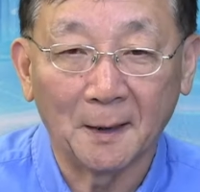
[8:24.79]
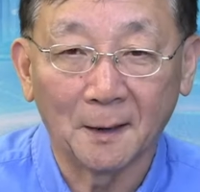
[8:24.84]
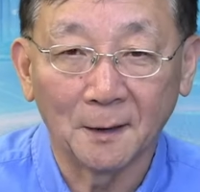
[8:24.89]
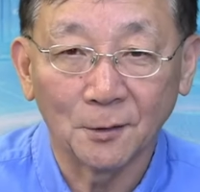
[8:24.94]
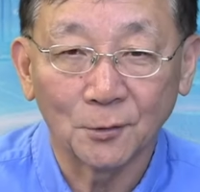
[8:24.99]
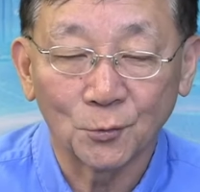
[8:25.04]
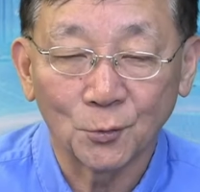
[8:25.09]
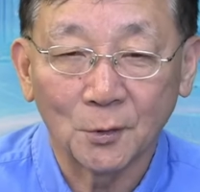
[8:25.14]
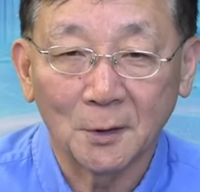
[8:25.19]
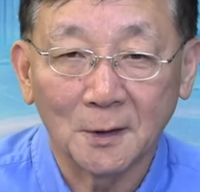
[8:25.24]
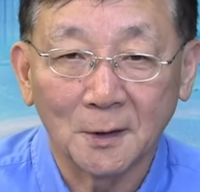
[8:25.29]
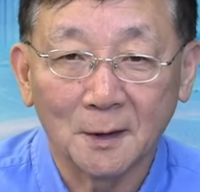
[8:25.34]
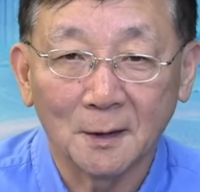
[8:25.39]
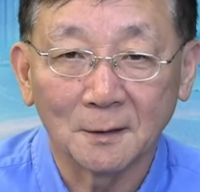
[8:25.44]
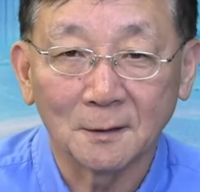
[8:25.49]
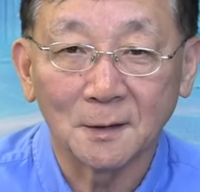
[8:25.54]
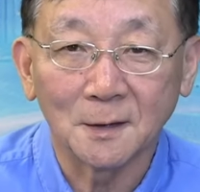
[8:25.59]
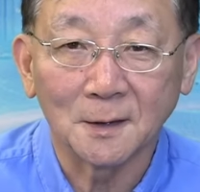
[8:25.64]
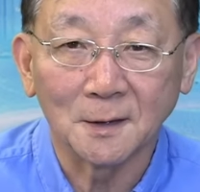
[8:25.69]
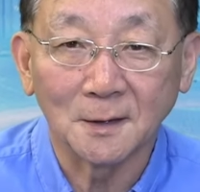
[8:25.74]
啊，所以让
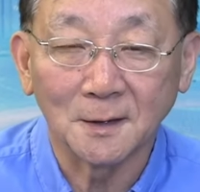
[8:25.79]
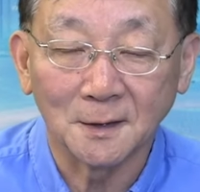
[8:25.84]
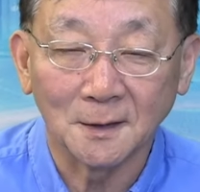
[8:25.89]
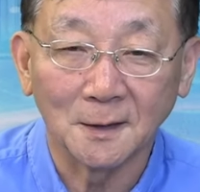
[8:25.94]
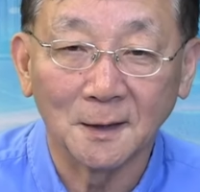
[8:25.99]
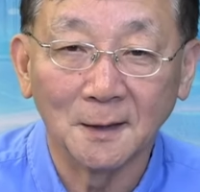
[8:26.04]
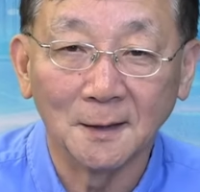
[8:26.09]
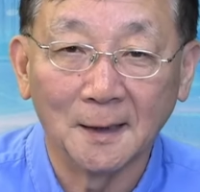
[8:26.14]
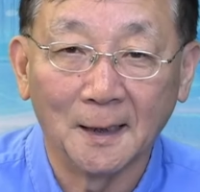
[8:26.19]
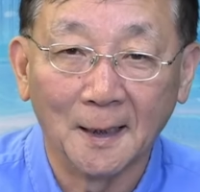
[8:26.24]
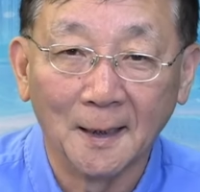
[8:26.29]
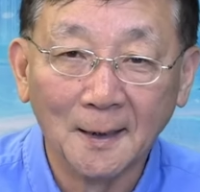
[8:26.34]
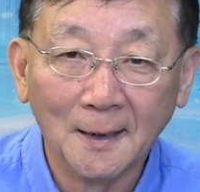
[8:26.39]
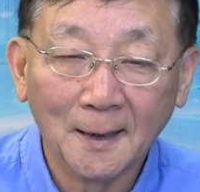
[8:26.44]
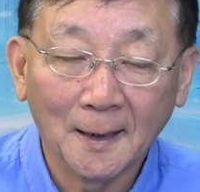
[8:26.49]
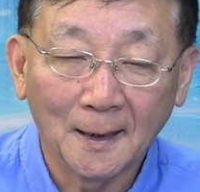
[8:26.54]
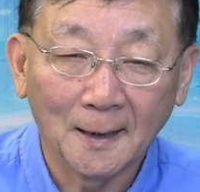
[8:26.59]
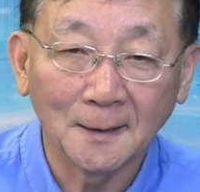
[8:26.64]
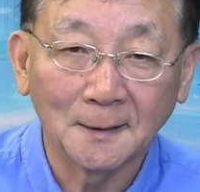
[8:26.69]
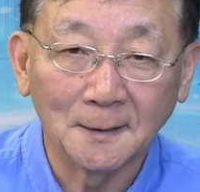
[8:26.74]
这个企业呢
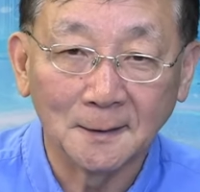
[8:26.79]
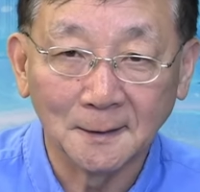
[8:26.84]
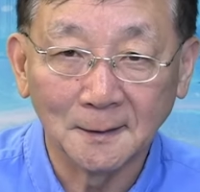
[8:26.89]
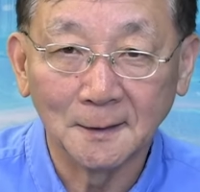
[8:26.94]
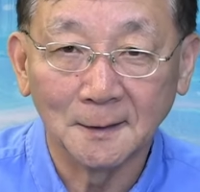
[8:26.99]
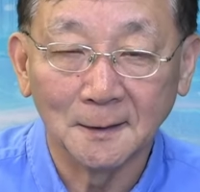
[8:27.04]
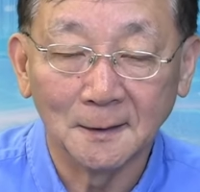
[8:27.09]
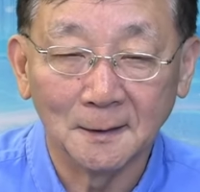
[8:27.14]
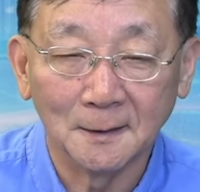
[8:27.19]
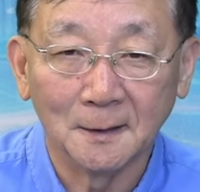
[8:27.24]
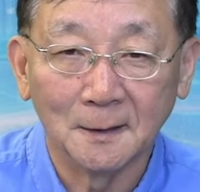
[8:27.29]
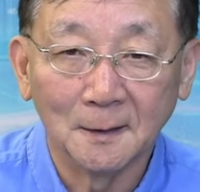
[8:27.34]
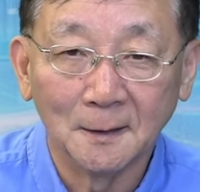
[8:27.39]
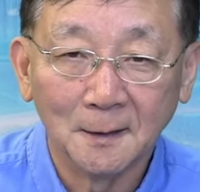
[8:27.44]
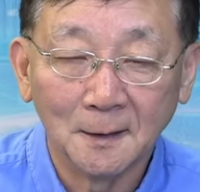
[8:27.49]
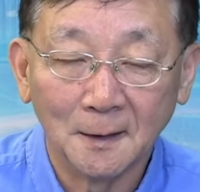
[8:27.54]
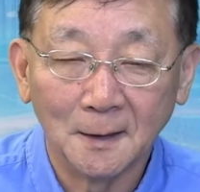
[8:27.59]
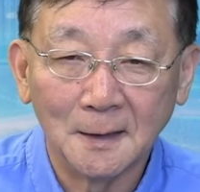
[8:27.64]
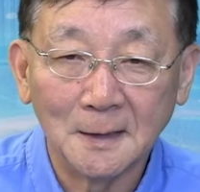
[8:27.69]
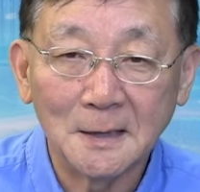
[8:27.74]
还可以
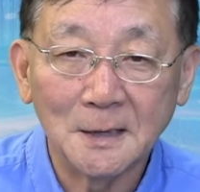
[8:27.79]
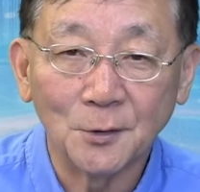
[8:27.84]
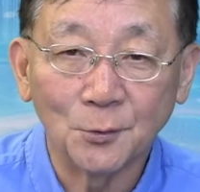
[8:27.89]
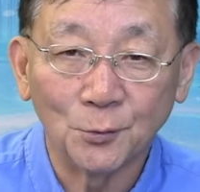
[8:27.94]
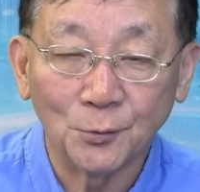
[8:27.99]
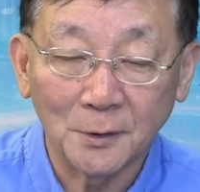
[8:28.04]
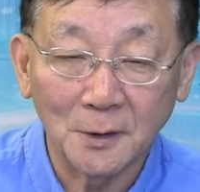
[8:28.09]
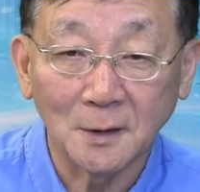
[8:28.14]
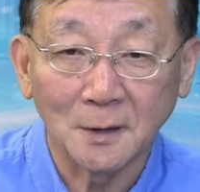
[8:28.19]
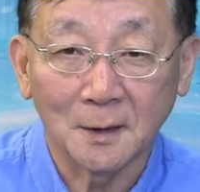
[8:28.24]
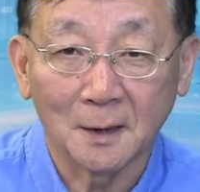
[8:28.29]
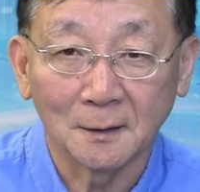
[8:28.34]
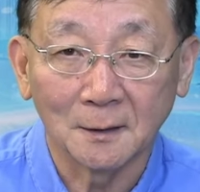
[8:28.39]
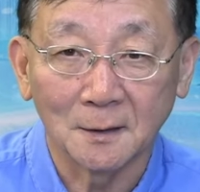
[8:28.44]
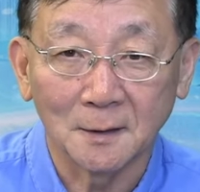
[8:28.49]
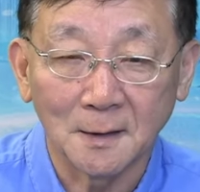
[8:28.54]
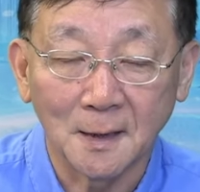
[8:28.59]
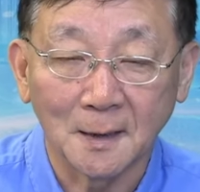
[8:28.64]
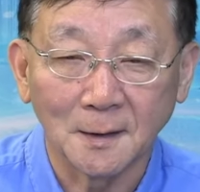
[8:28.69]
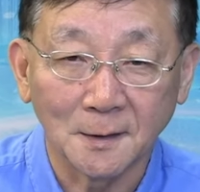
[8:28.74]
呃继续正常的
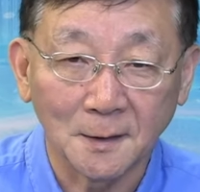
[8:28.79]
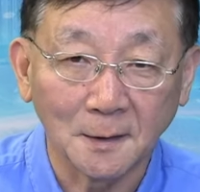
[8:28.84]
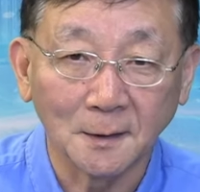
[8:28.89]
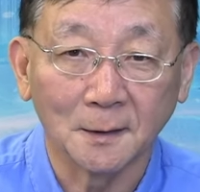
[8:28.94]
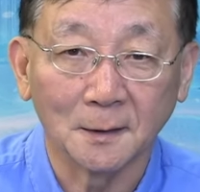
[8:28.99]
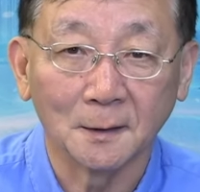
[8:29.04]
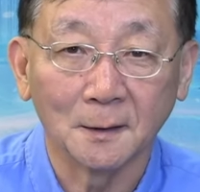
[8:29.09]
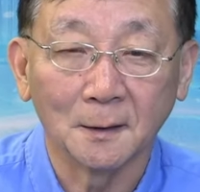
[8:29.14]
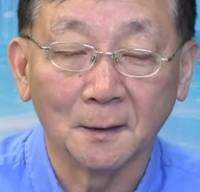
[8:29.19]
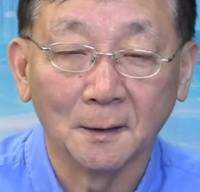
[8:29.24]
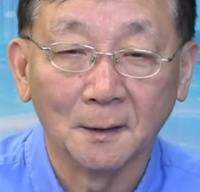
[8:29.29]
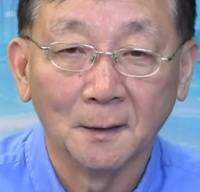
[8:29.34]
在经营。